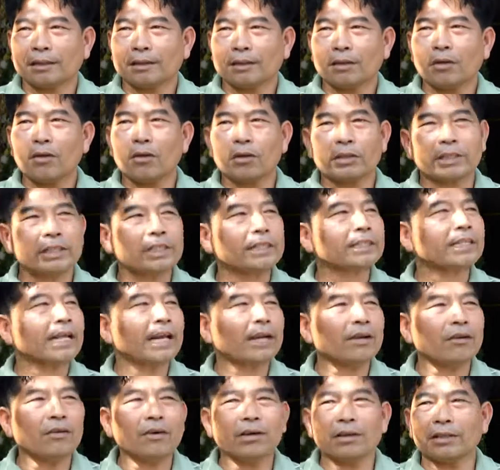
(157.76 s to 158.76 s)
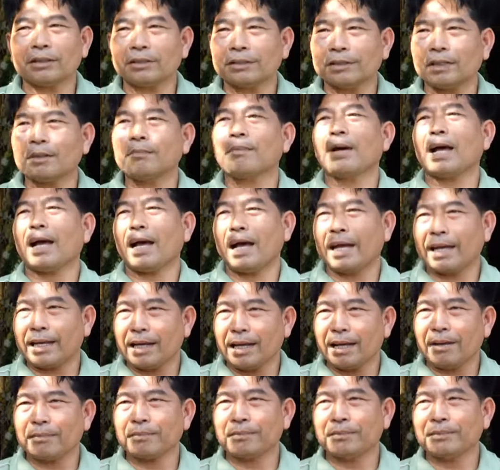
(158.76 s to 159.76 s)
ก็จิตใจก็สบาย
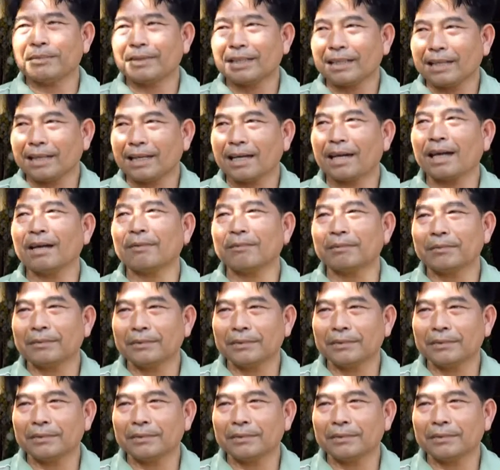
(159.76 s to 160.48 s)
ครับครับ